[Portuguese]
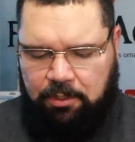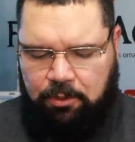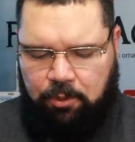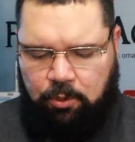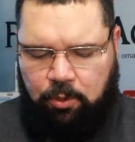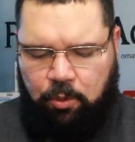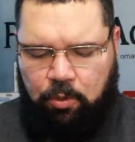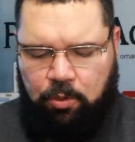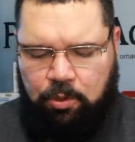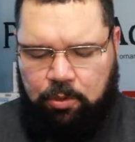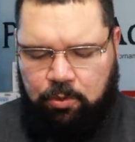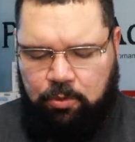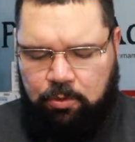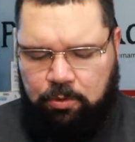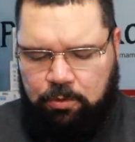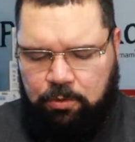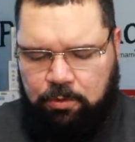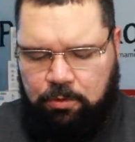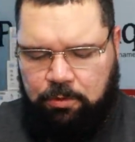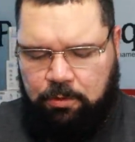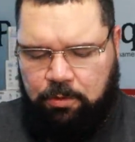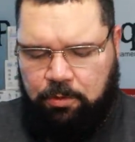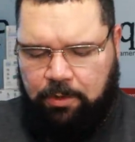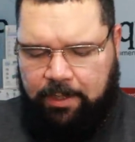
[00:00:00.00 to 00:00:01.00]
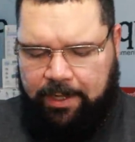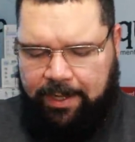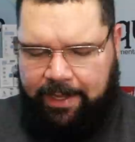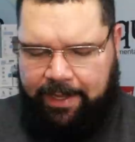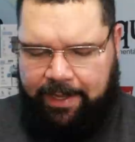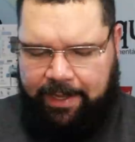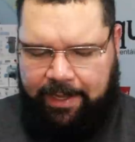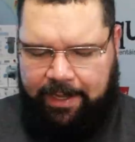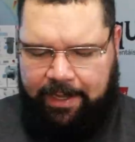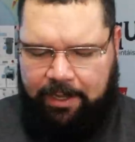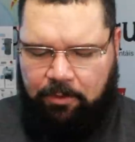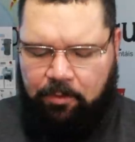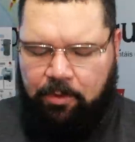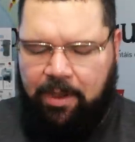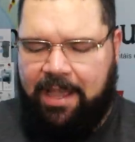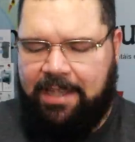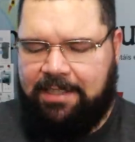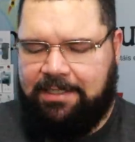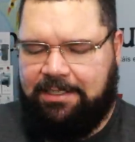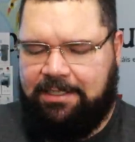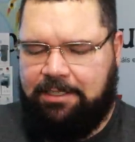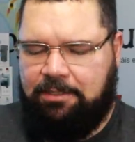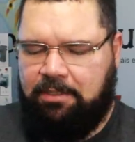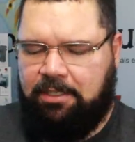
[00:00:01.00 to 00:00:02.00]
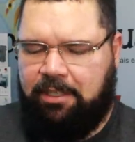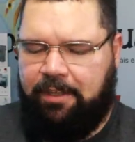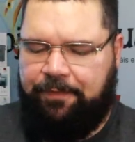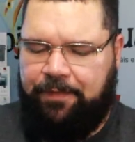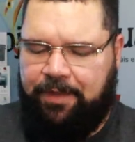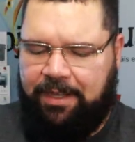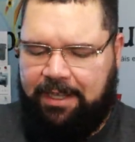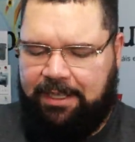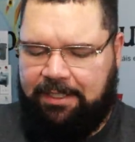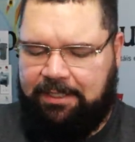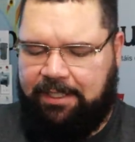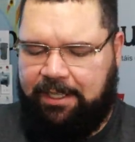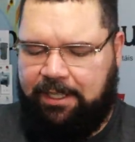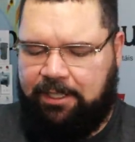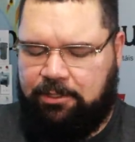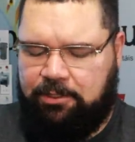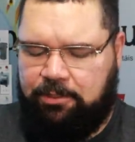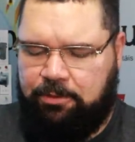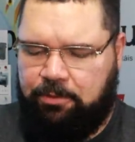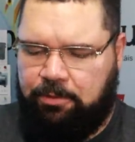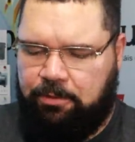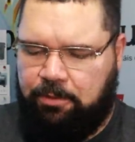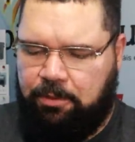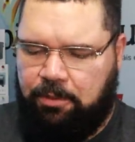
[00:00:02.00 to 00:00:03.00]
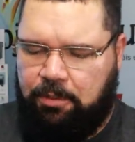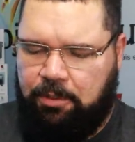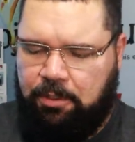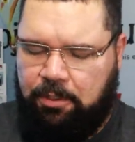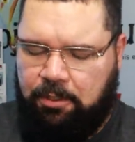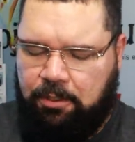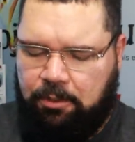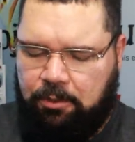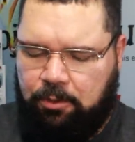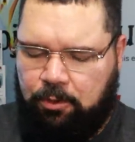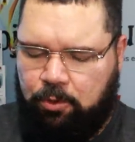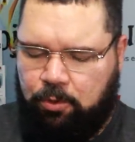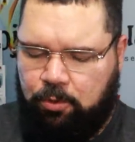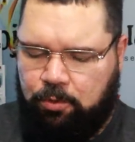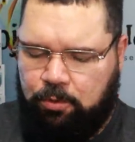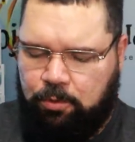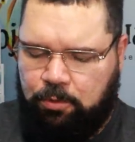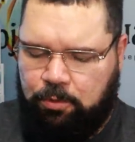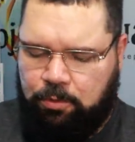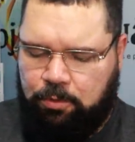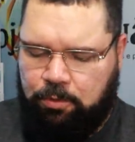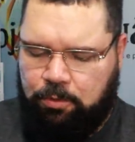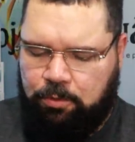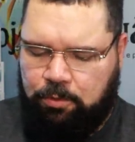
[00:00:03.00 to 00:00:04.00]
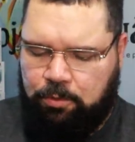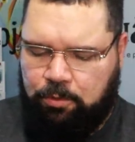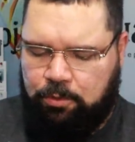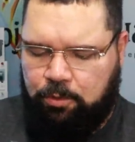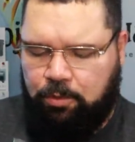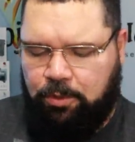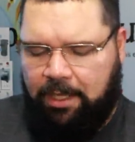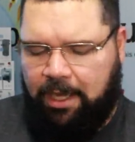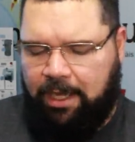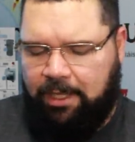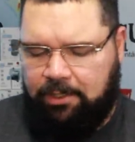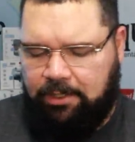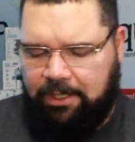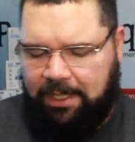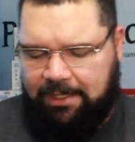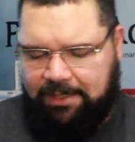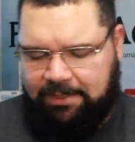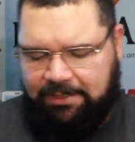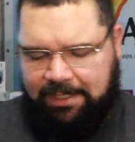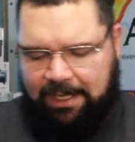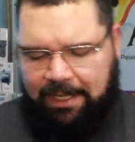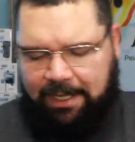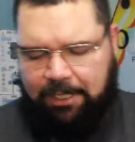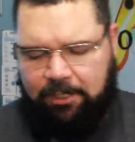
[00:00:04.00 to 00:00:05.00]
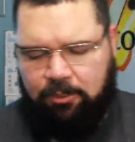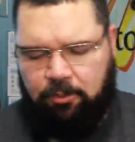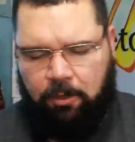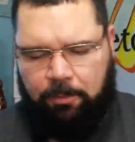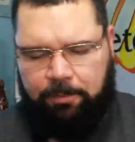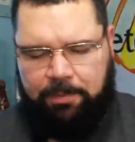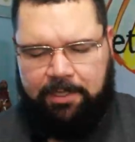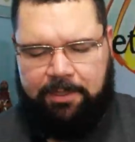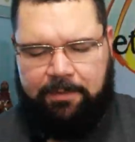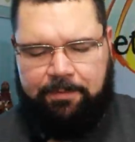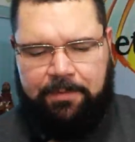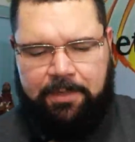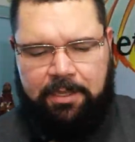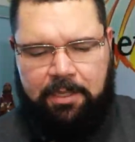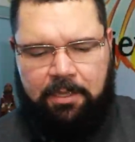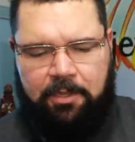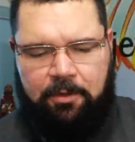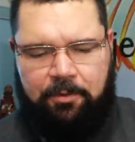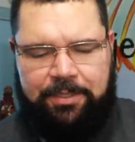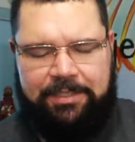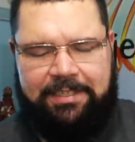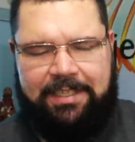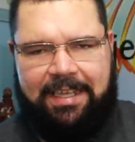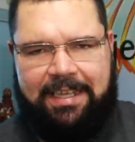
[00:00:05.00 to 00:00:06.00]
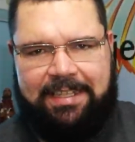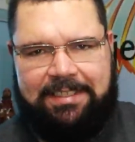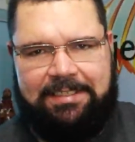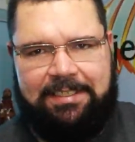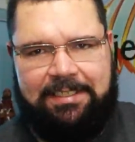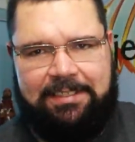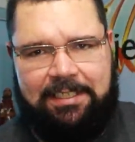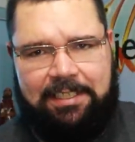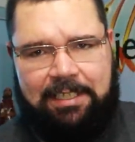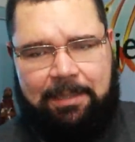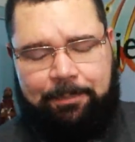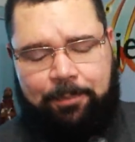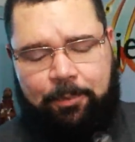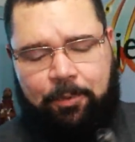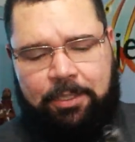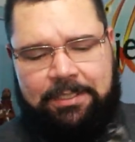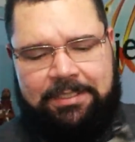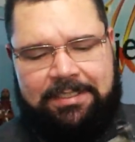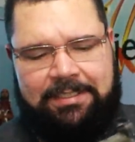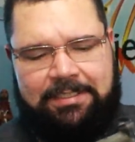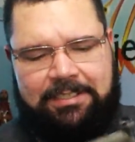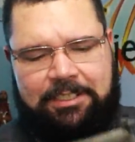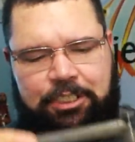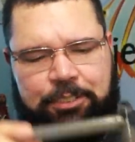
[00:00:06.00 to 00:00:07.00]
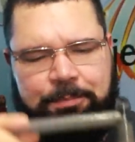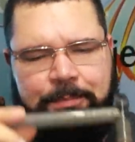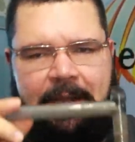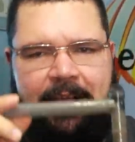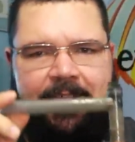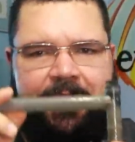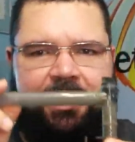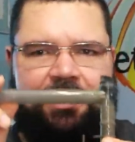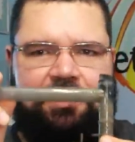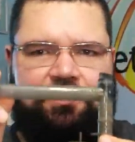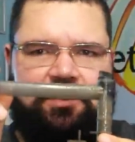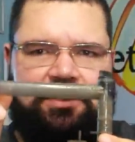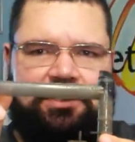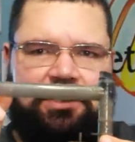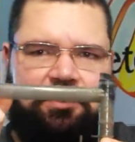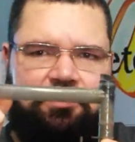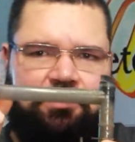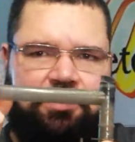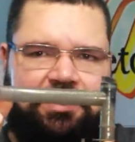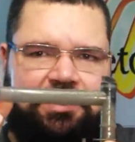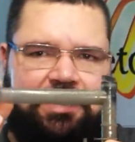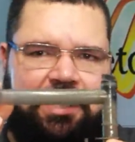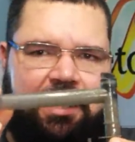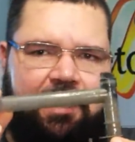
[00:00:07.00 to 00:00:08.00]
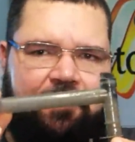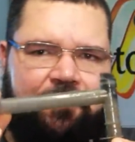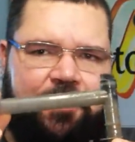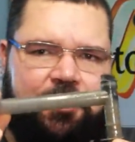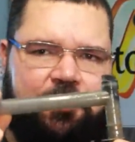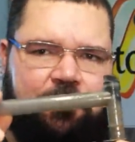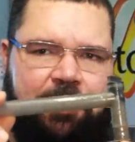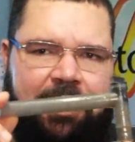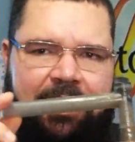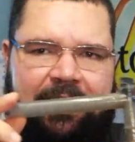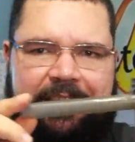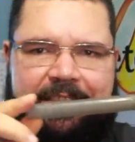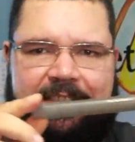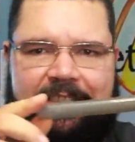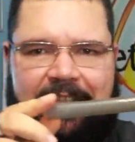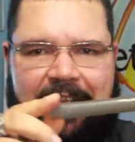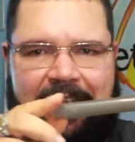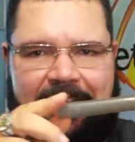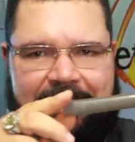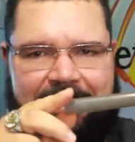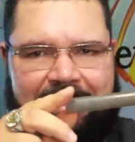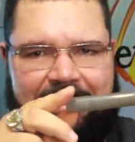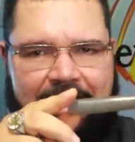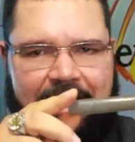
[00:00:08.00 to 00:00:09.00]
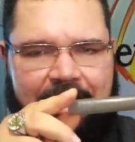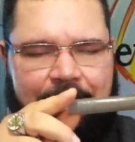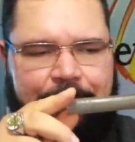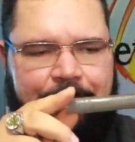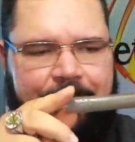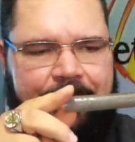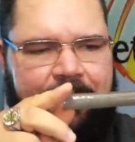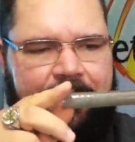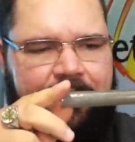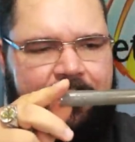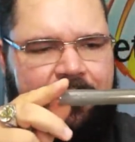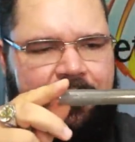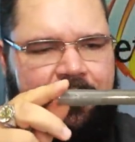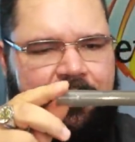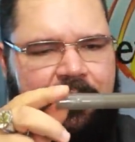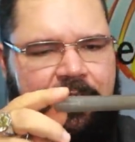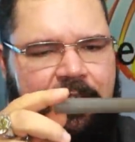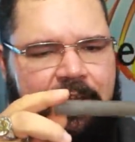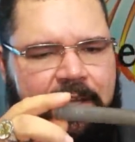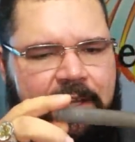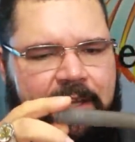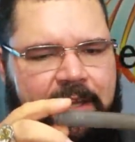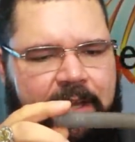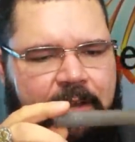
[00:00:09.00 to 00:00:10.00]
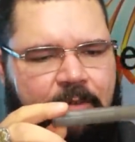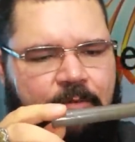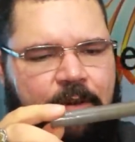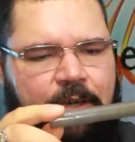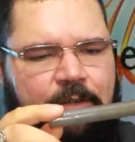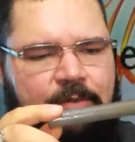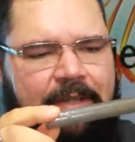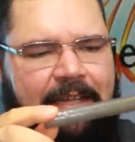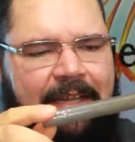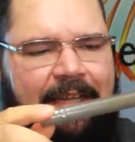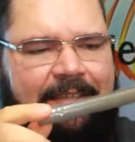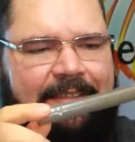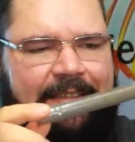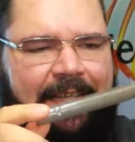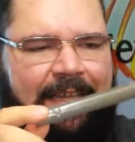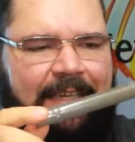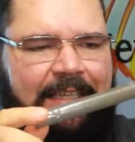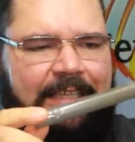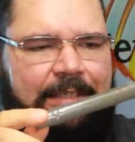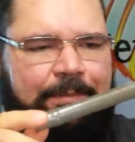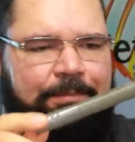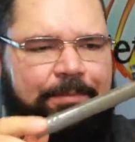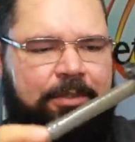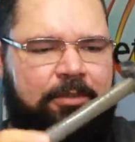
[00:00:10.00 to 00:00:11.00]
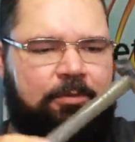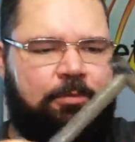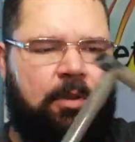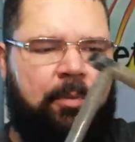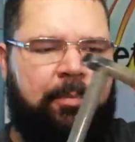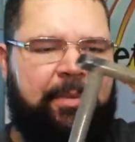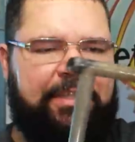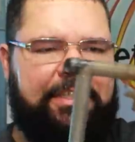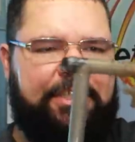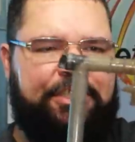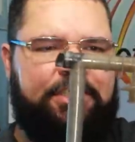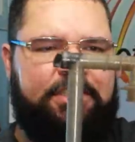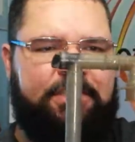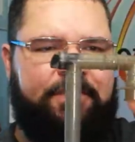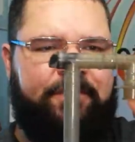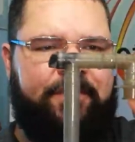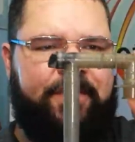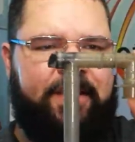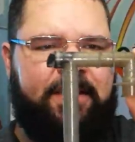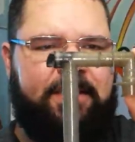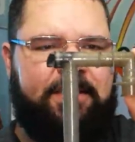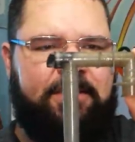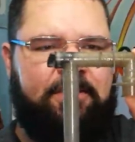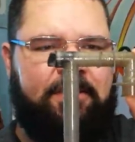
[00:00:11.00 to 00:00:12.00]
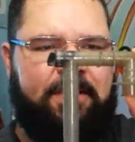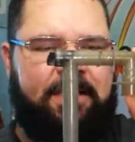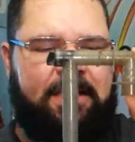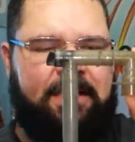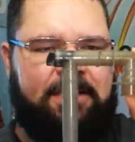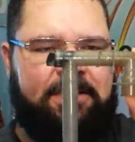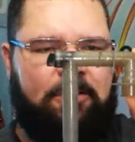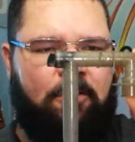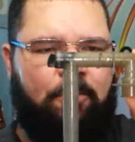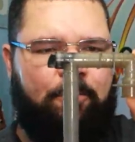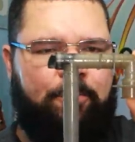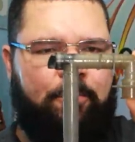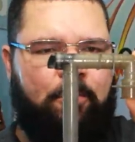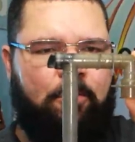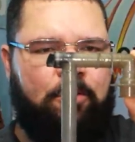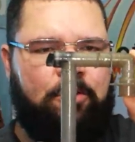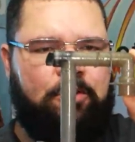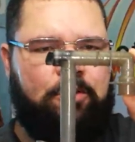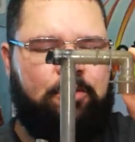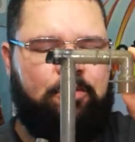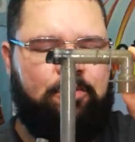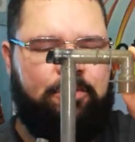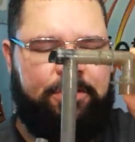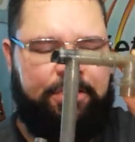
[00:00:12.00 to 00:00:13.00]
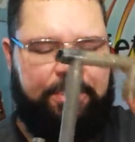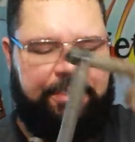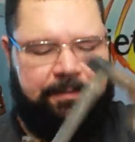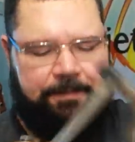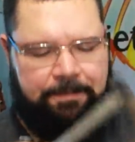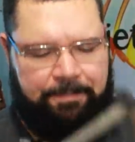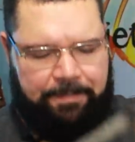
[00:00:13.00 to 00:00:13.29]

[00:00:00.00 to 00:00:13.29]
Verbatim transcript: todo é, o resíduo que fica dentro do, do can, da, da, canopla. O interessante é que por ser transparente você consegue visualizar sempre é, quando ela está limpa. No momento a gente vê aqui ó, que ela está um pouco suja.